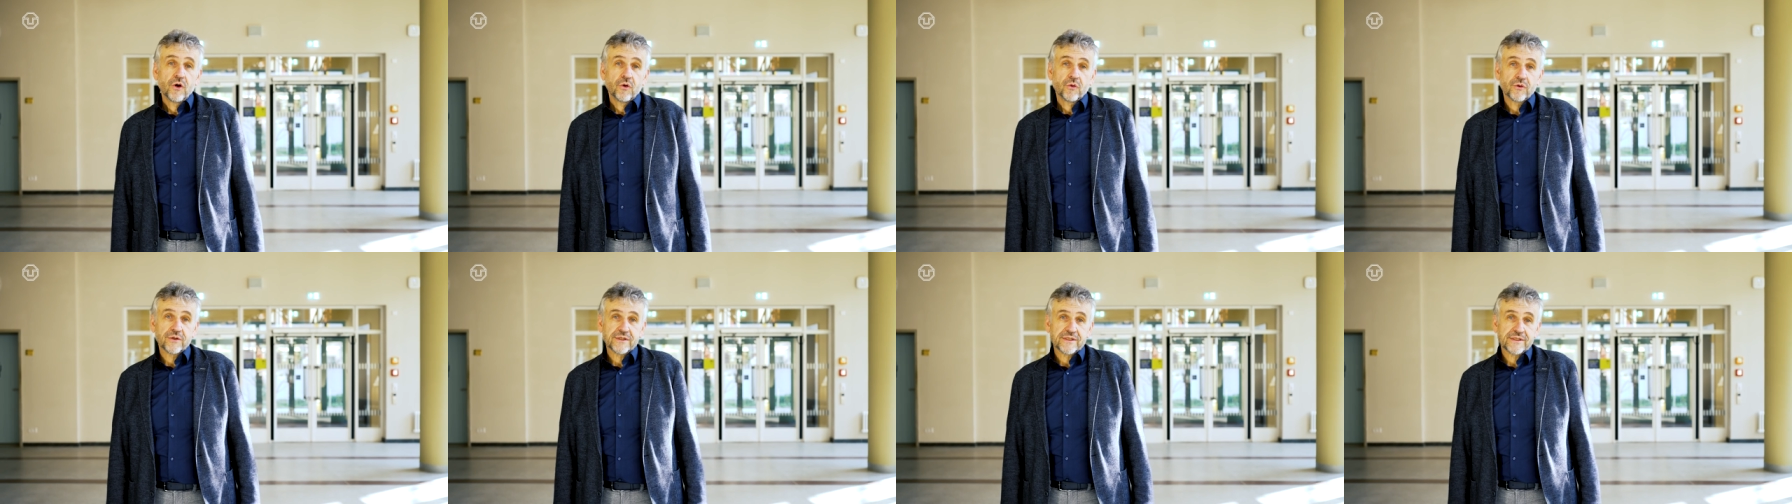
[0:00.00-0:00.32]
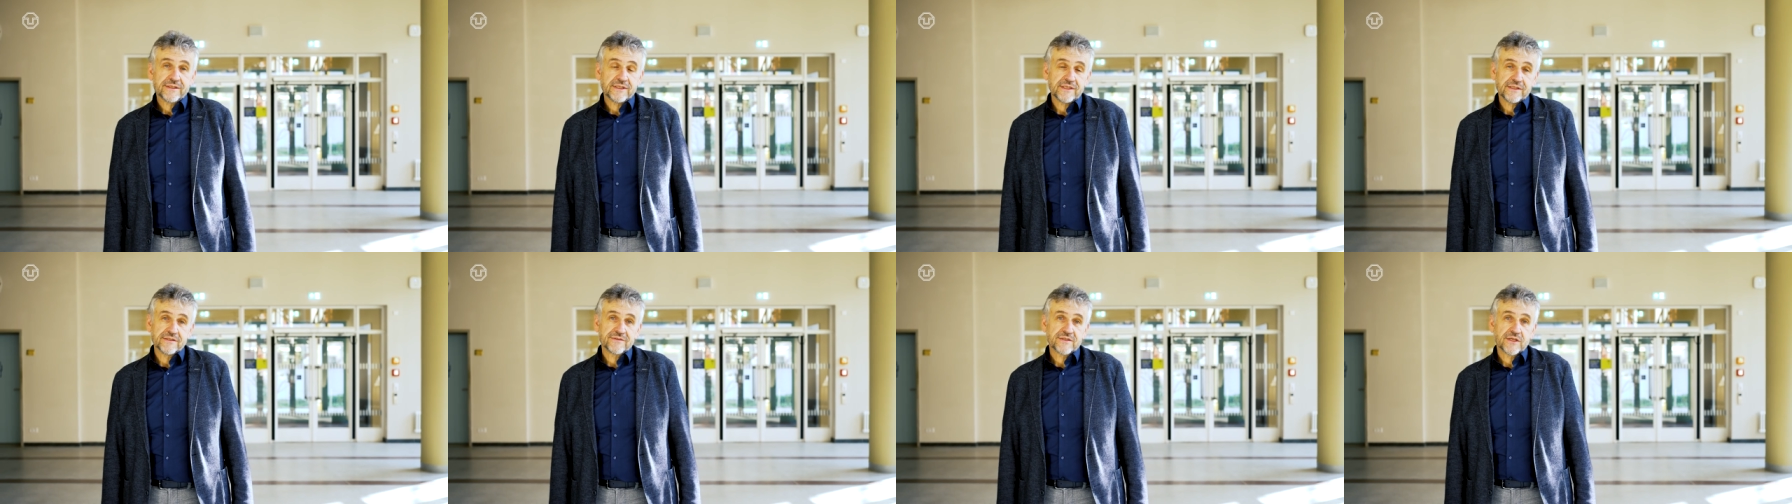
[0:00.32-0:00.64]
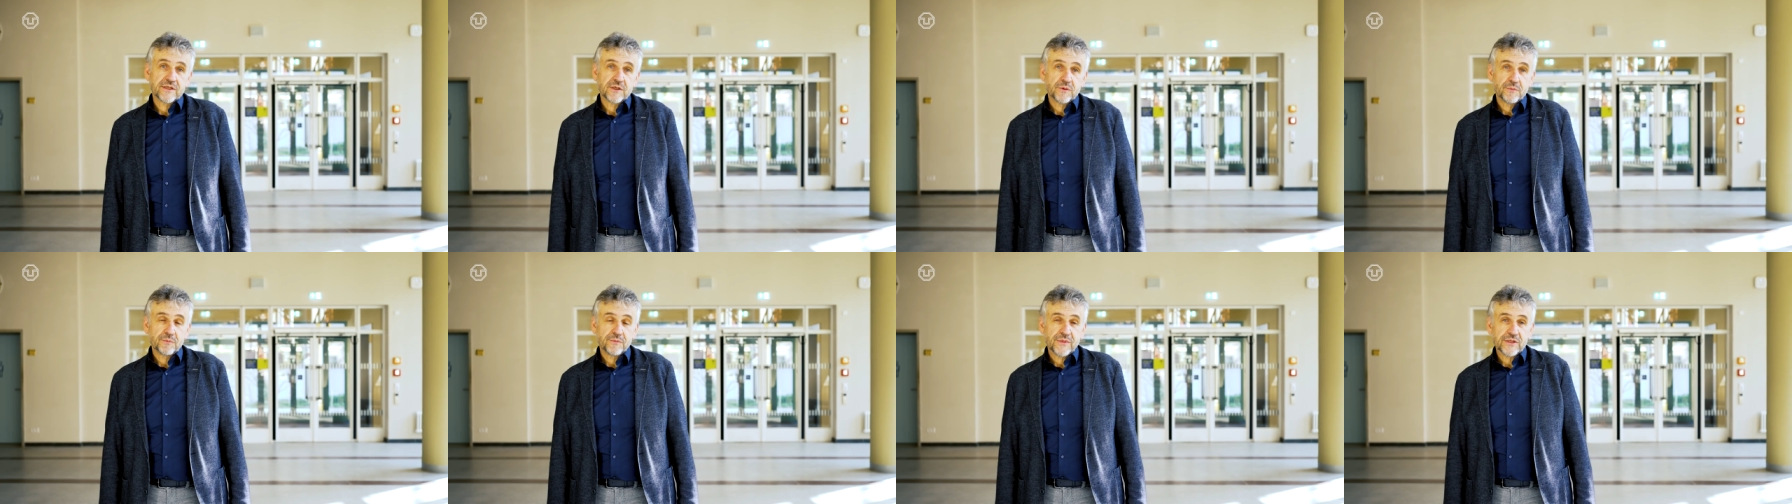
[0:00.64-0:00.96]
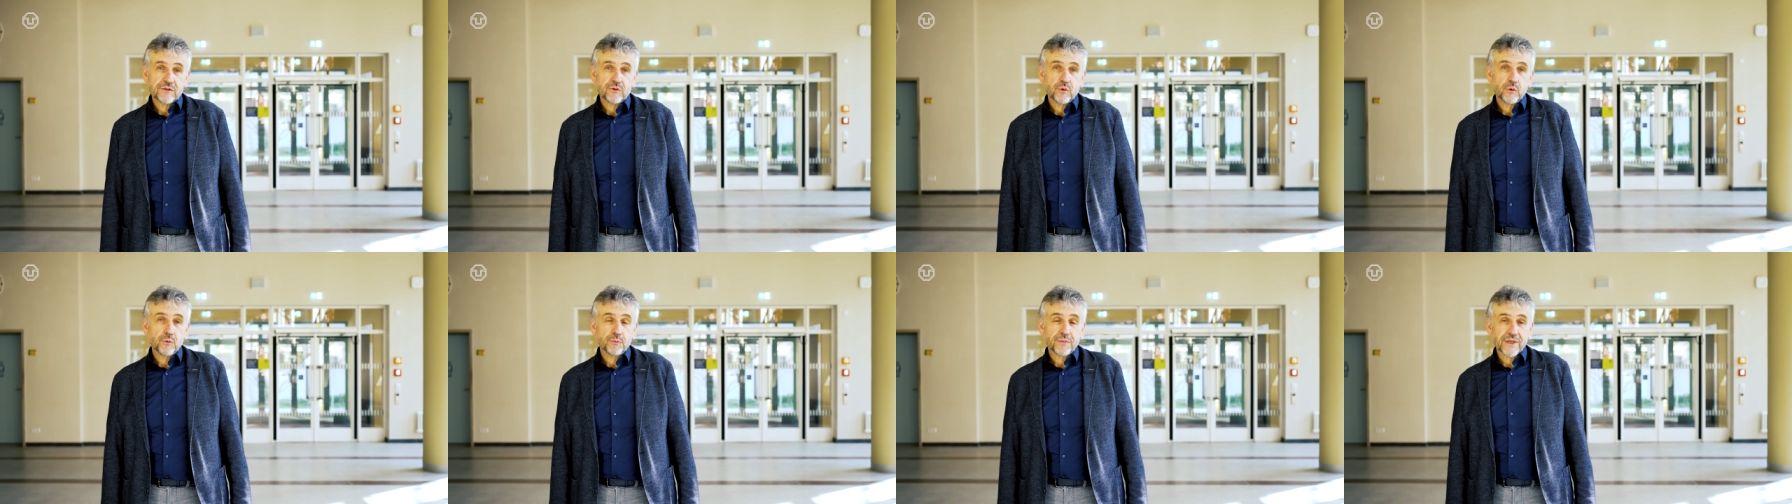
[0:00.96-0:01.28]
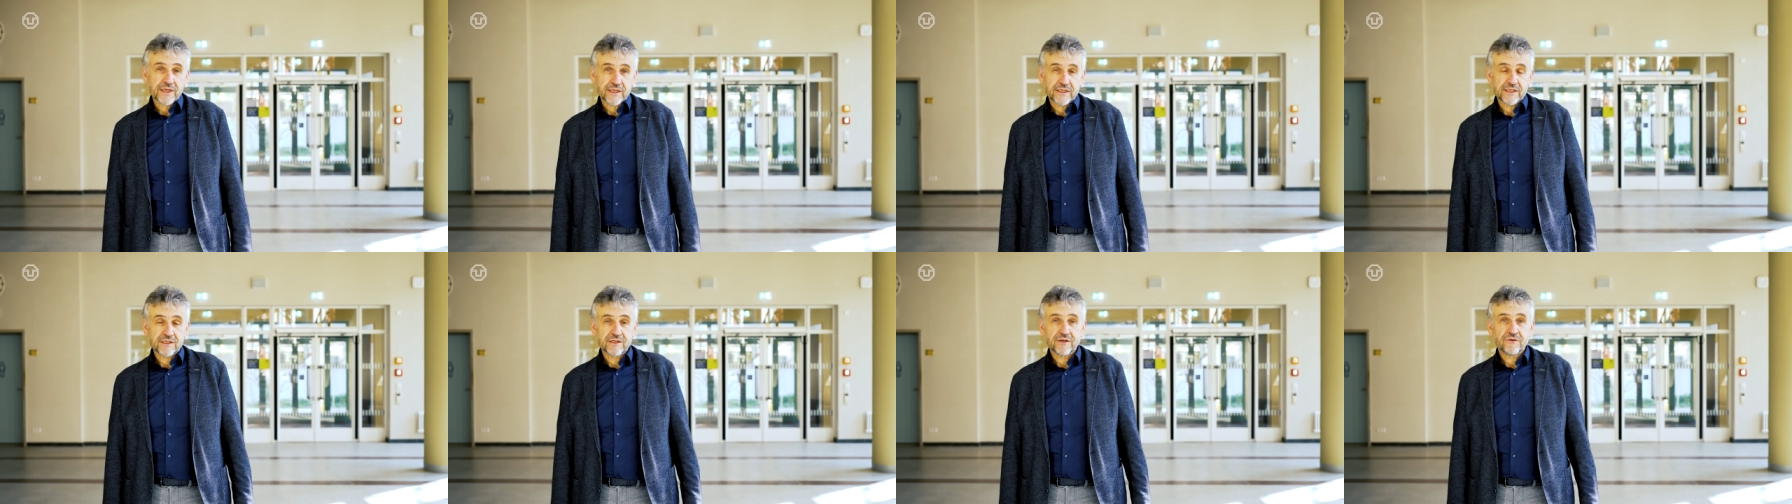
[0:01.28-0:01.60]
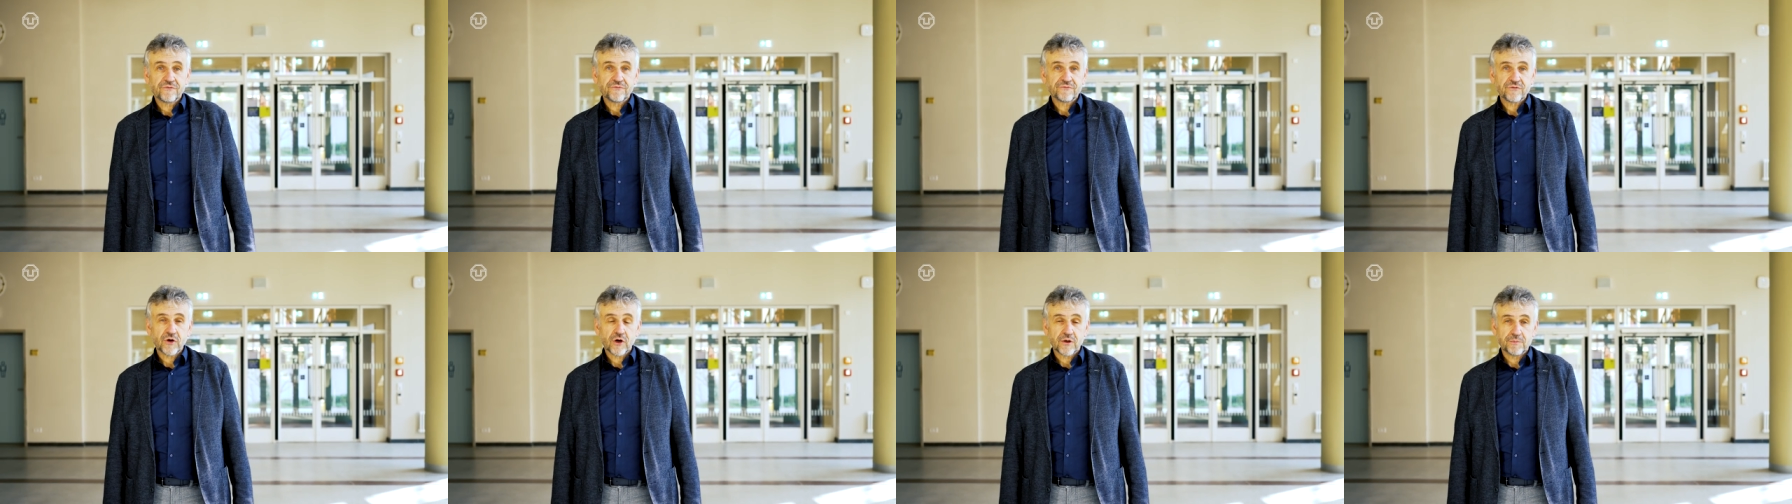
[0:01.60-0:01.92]
und diese mit
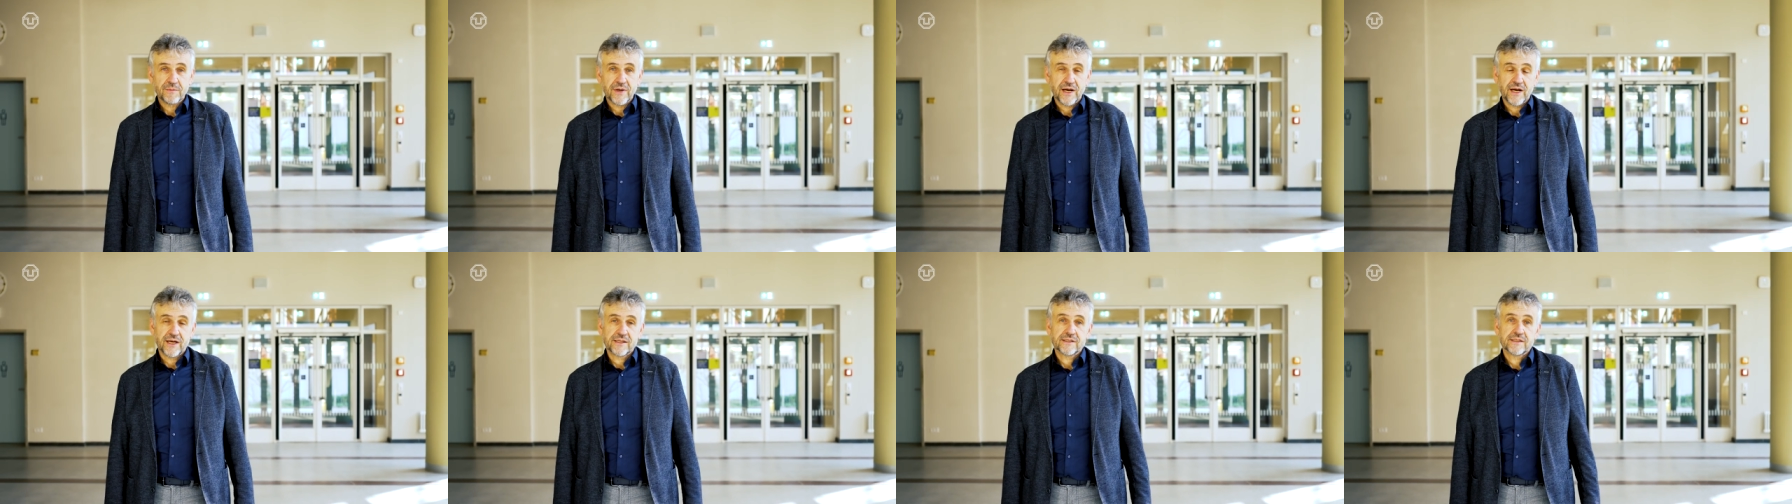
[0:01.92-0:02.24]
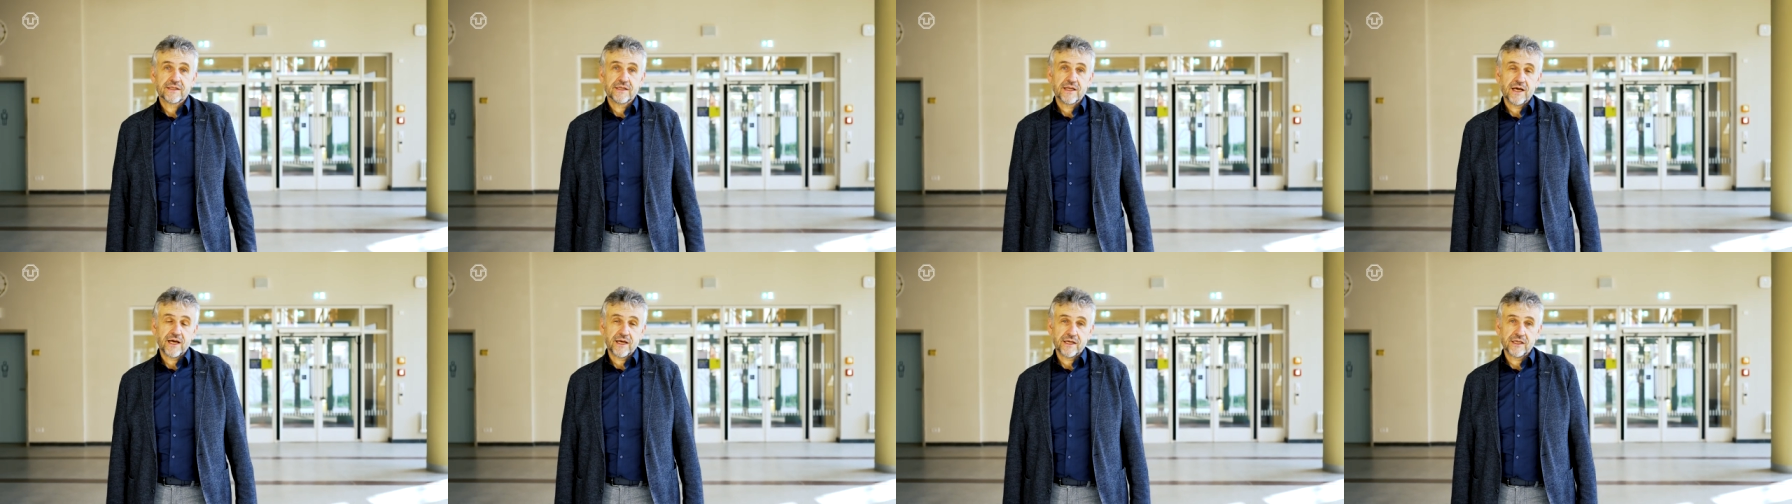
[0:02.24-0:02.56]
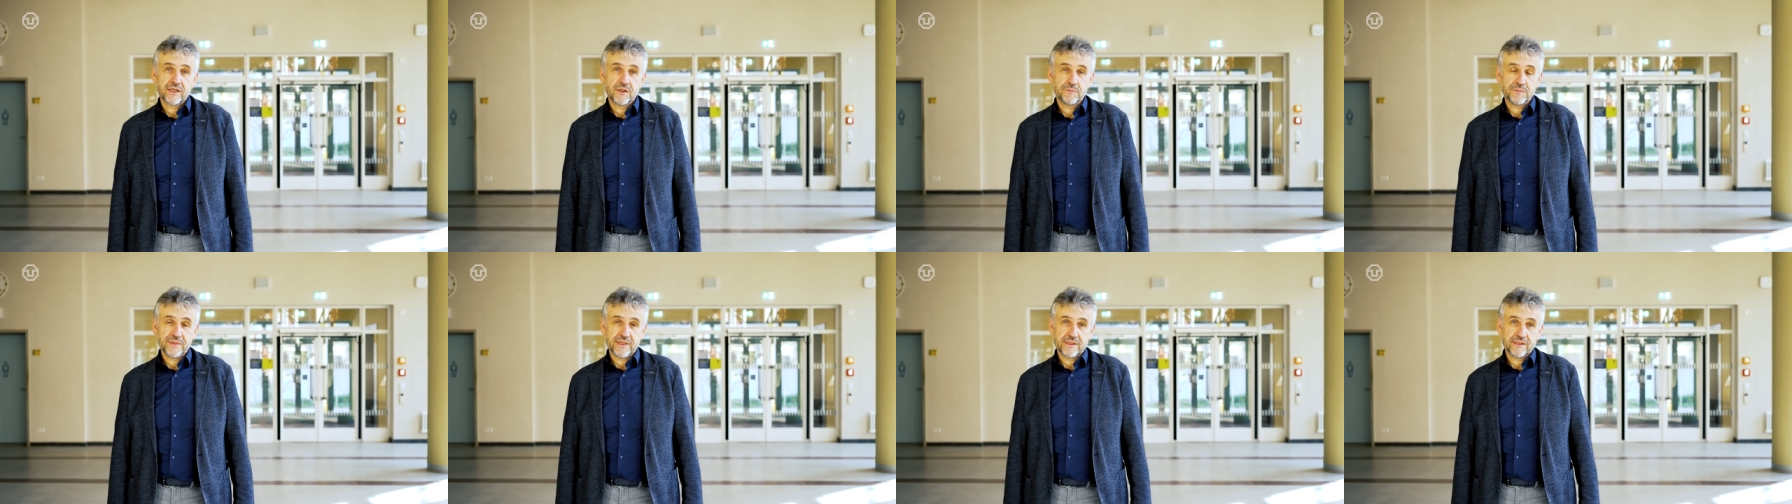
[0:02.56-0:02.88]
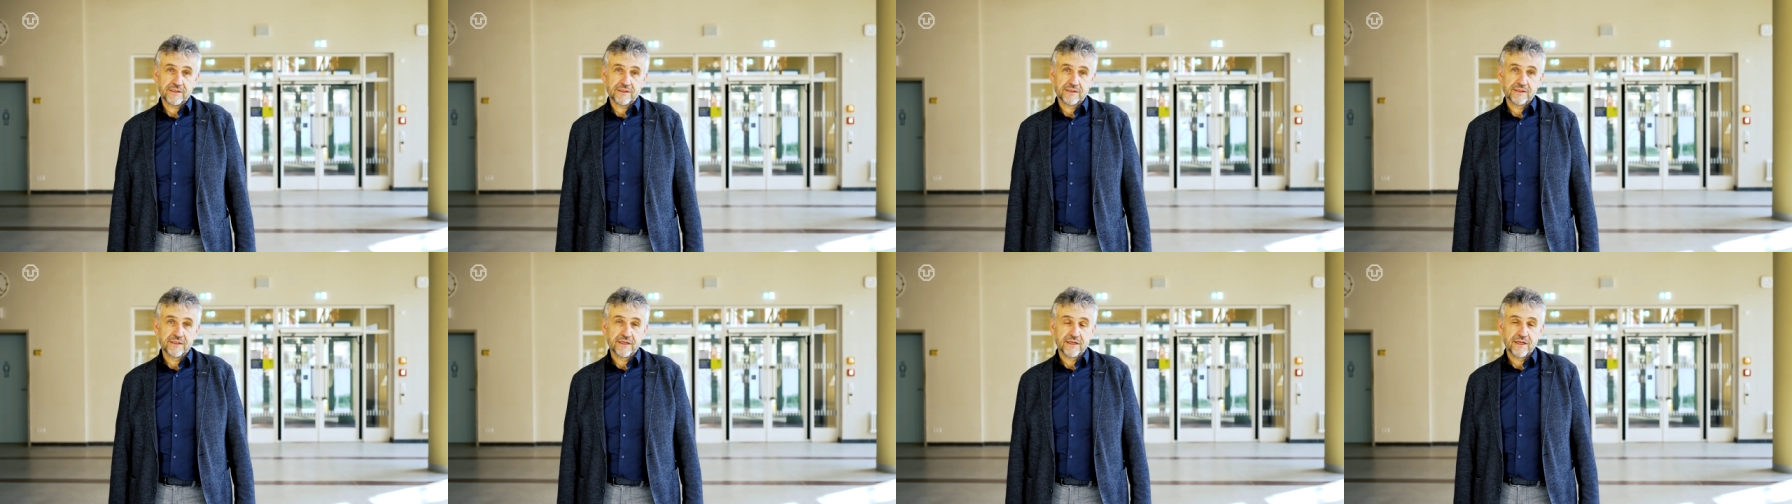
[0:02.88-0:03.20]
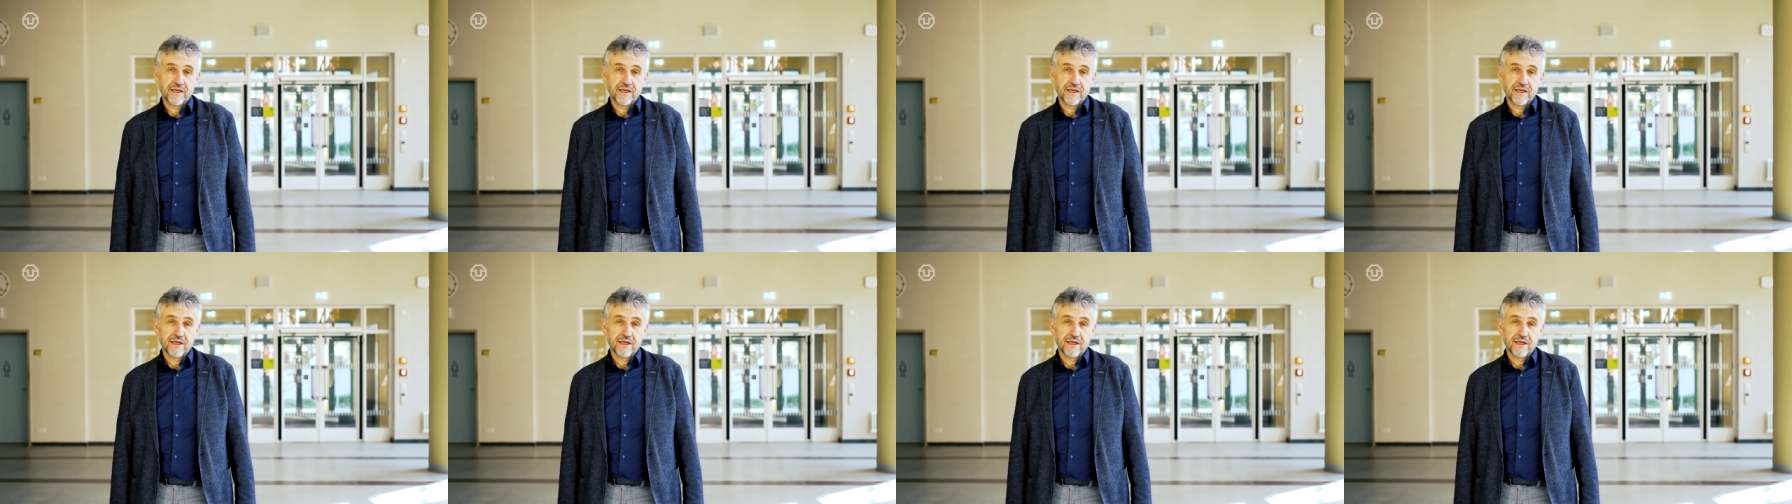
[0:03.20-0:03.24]
hybriden Formaten einbinden.